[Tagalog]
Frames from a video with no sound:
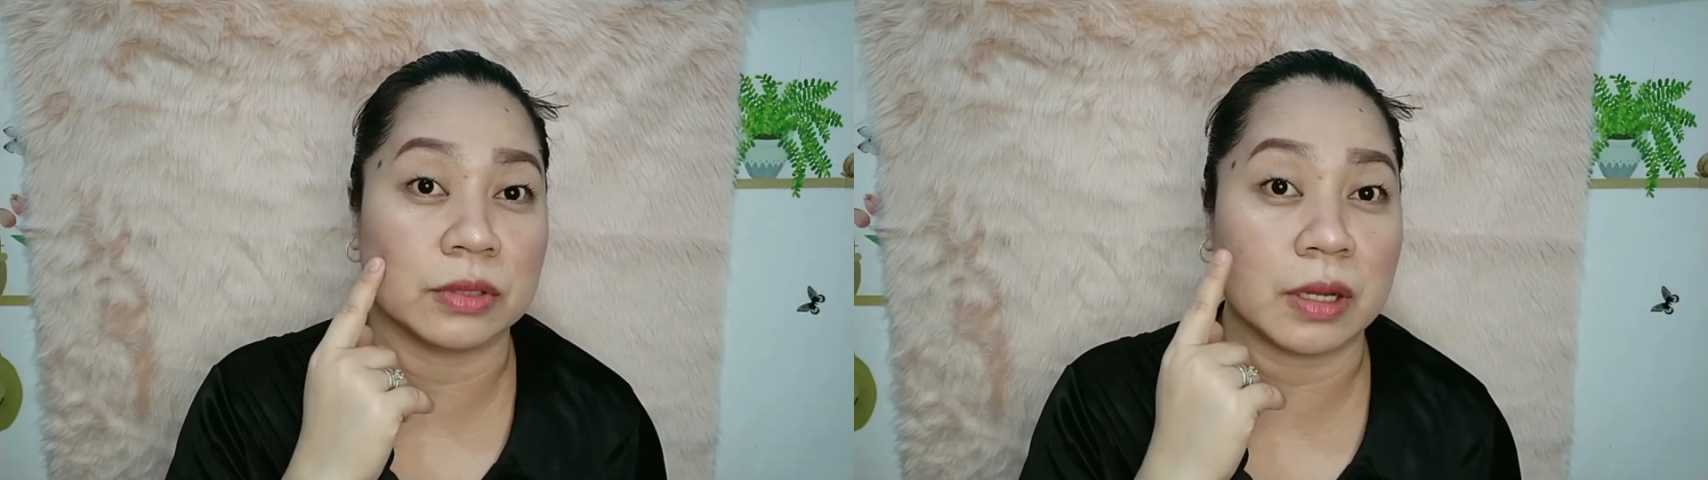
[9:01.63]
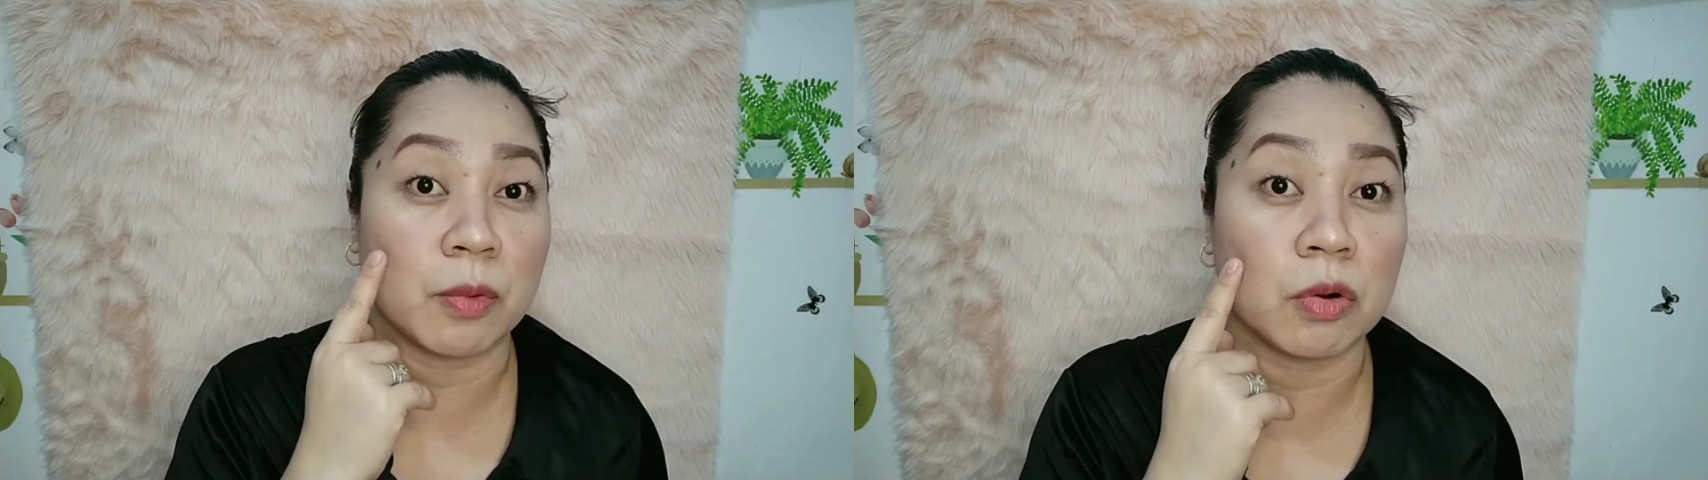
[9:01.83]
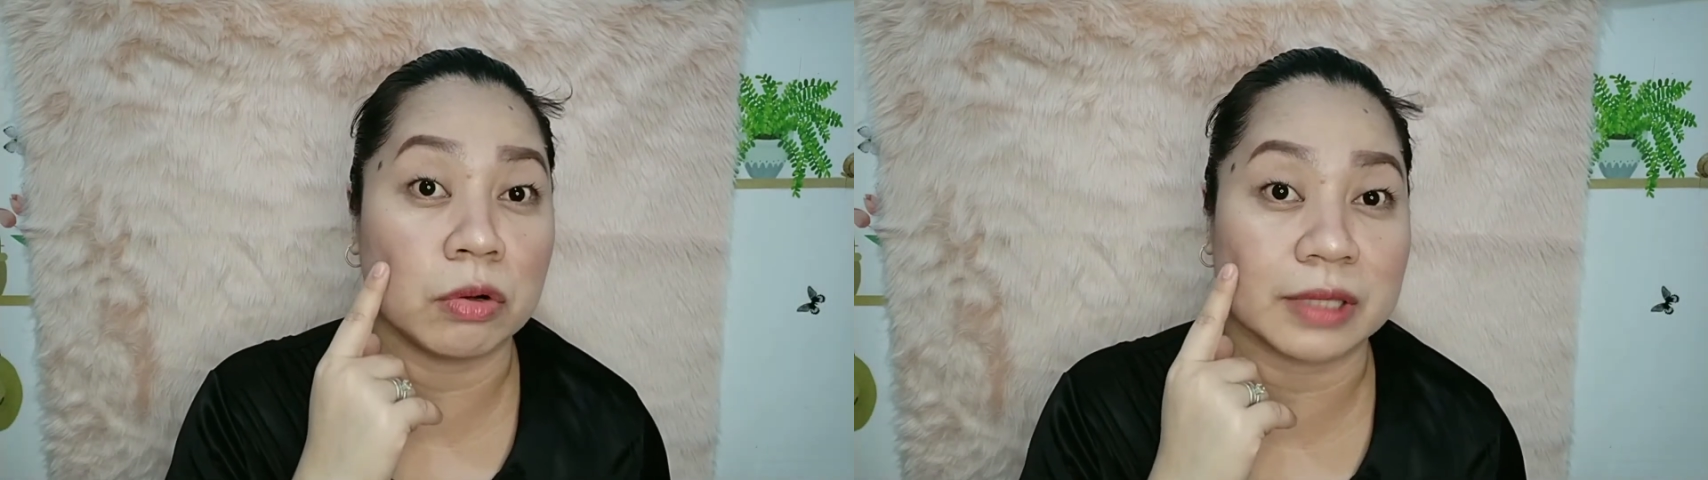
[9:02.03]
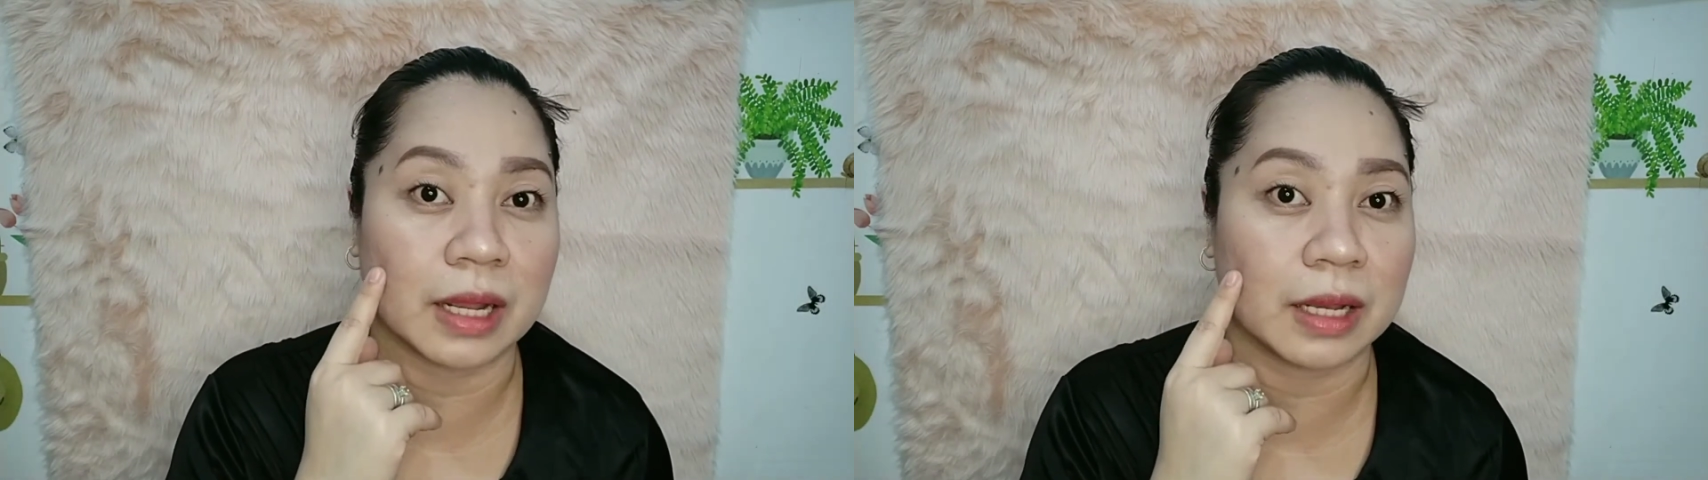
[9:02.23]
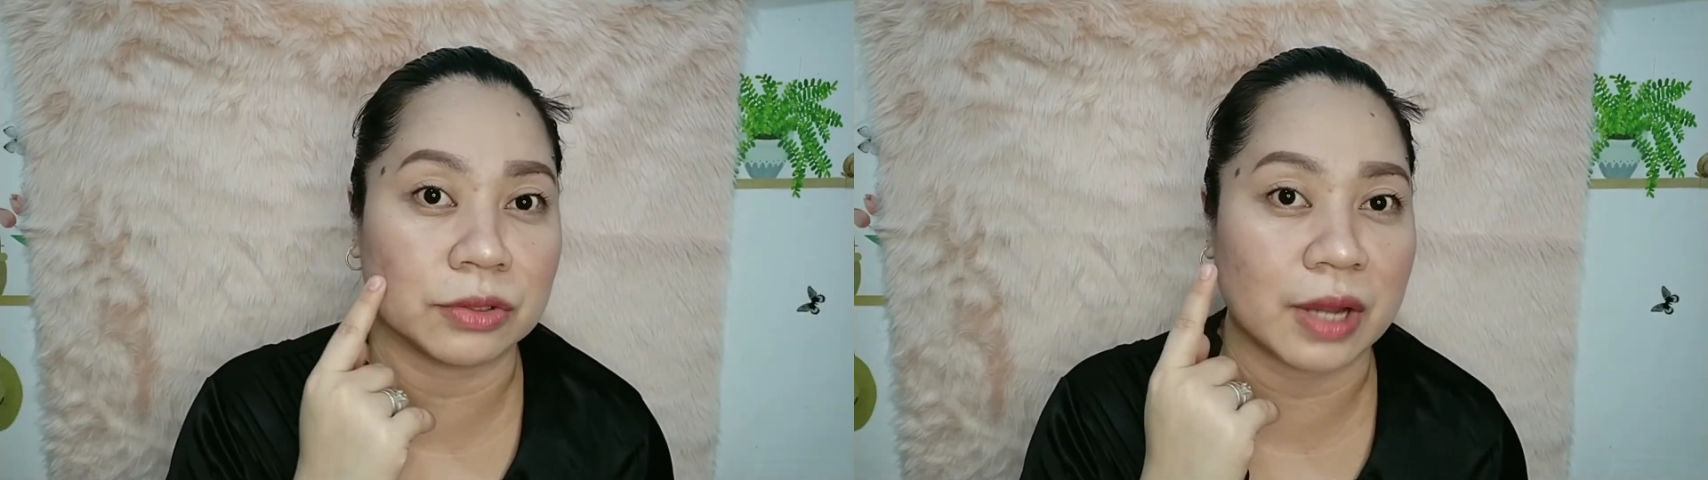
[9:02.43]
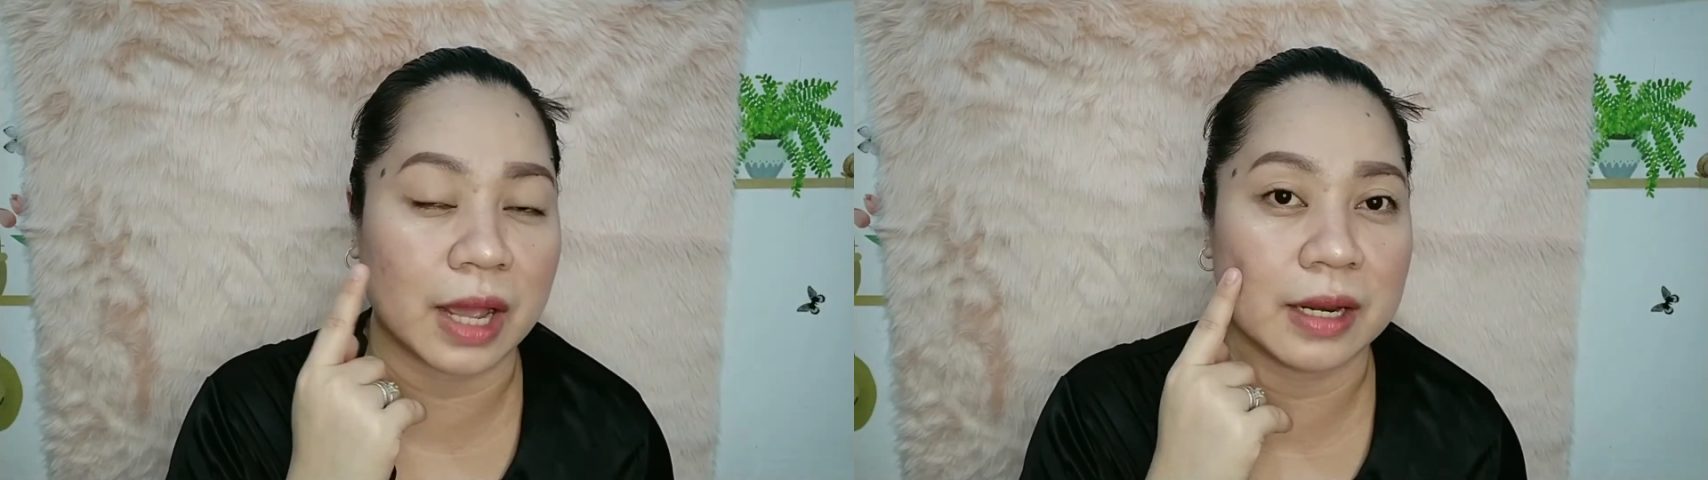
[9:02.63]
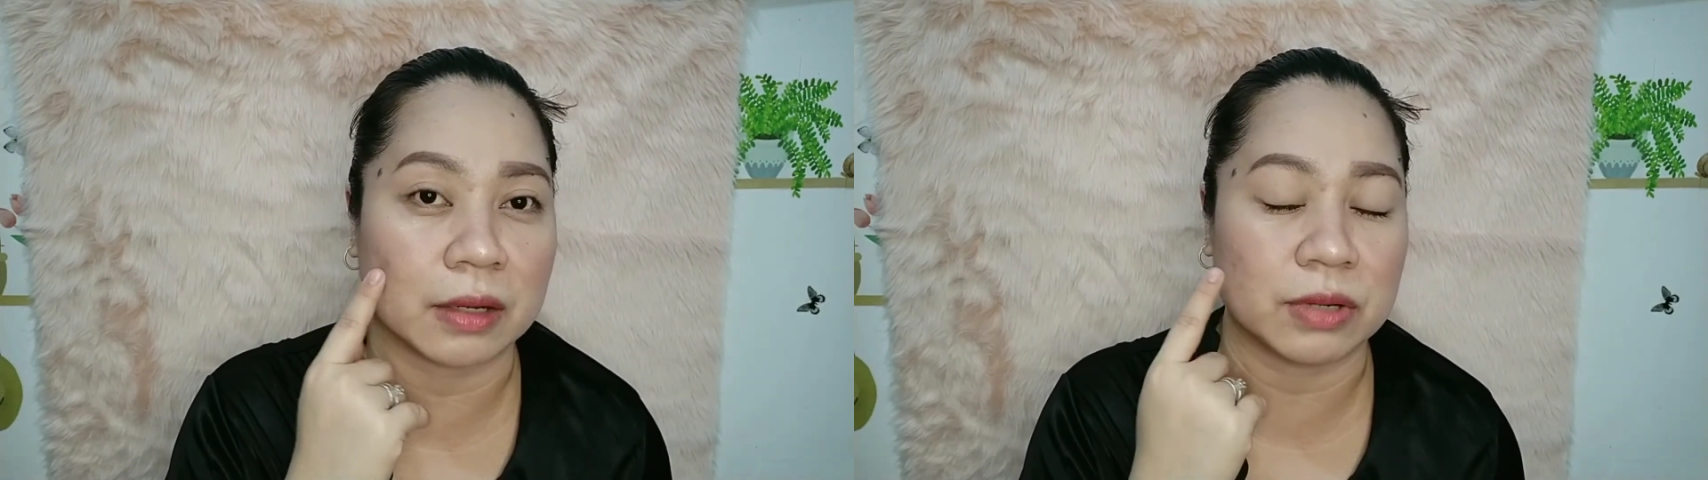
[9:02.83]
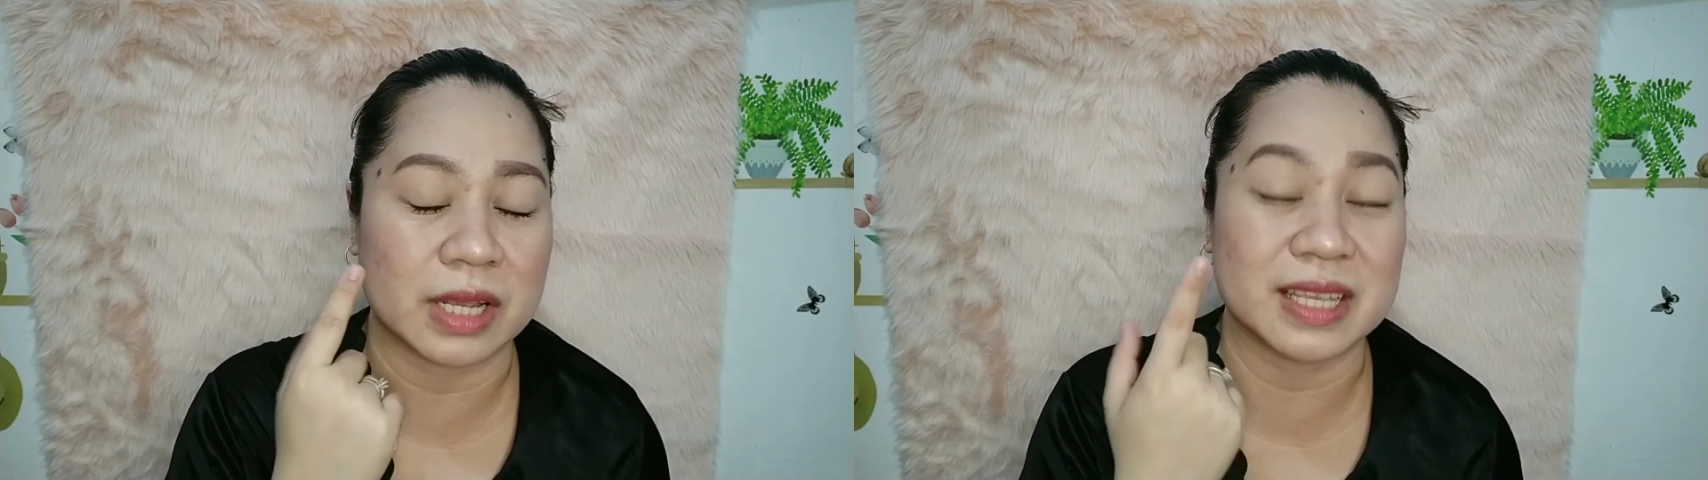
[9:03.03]
na bunggo talaga to ng anak
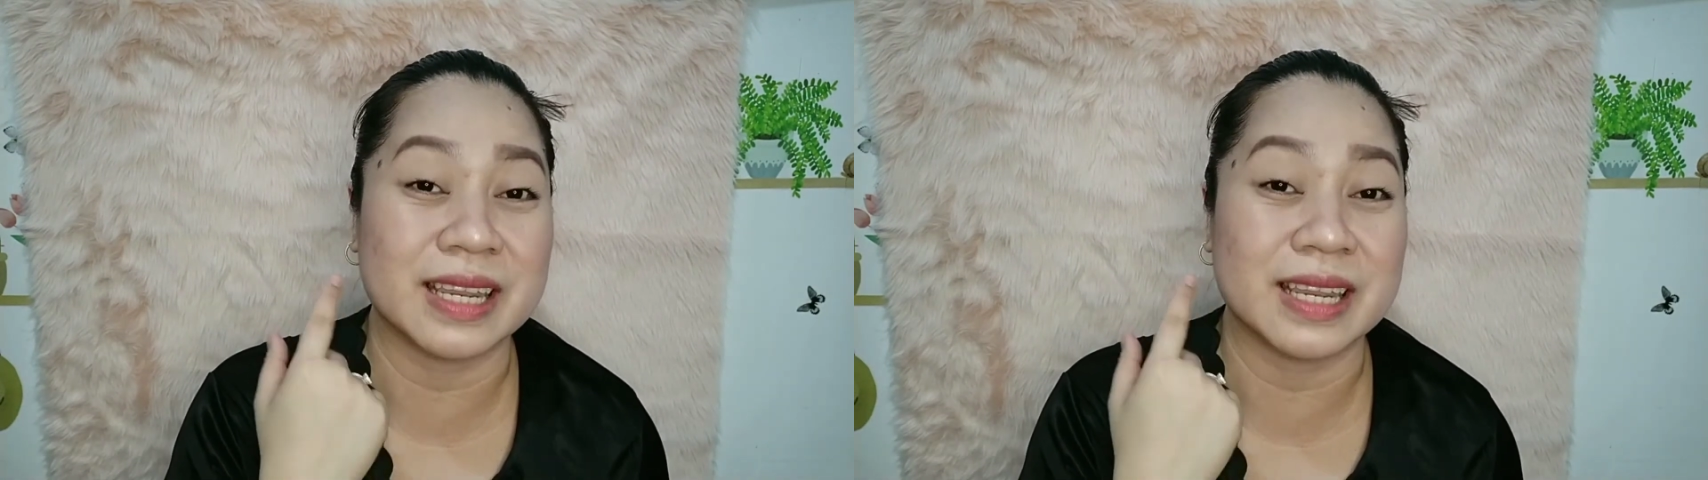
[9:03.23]
ko guys.